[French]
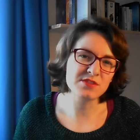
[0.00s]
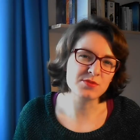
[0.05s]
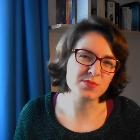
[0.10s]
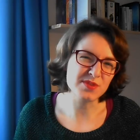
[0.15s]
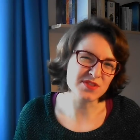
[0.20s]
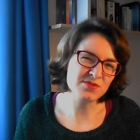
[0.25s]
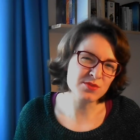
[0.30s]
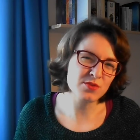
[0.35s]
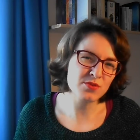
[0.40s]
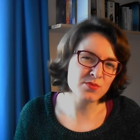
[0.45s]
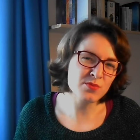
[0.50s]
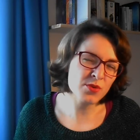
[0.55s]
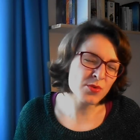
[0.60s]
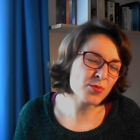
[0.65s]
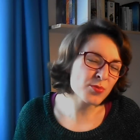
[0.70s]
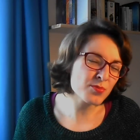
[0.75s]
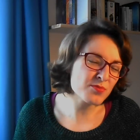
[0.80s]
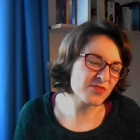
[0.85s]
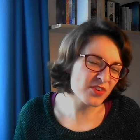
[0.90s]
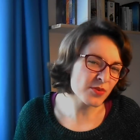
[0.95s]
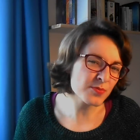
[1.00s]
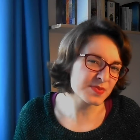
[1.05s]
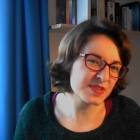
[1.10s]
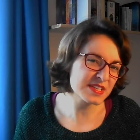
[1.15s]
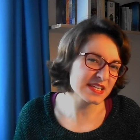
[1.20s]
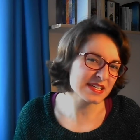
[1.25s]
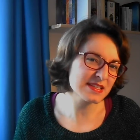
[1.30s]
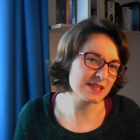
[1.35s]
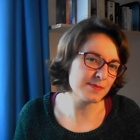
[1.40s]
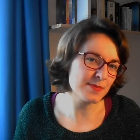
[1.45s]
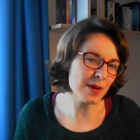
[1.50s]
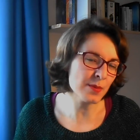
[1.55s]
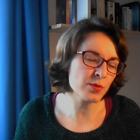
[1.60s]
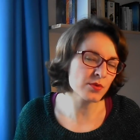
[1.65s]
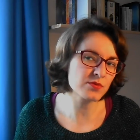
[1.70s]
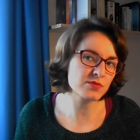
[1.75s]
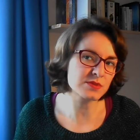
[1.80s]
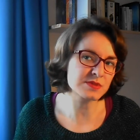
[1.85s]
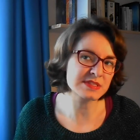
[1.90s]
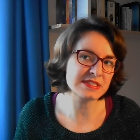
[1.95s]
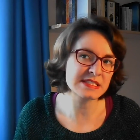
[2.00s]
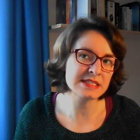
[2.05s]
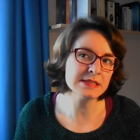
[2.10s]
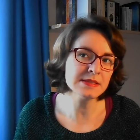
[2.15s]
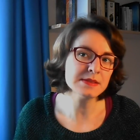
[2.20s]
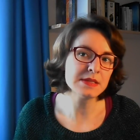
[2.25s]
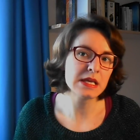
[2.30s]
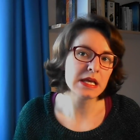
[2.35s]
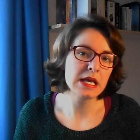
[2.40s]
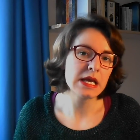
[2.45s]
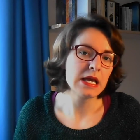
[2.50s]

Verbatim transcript: Je pense que le mot vampire n'est pas prononcé,